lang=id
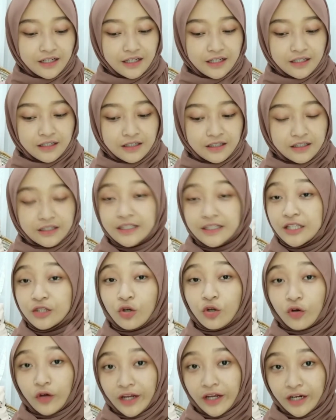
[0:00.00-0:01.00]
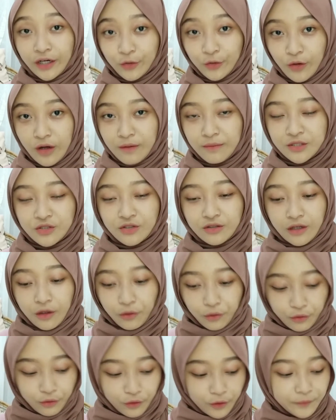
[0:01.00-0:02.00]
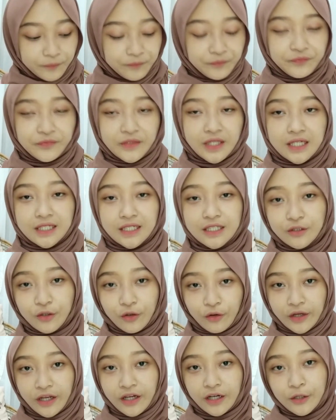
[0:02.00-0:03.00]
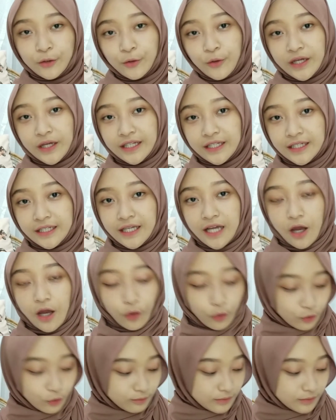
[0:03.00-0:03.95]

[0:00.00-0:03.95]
uh, di toko yang kedua maksud aku di toko yang kedua ini aku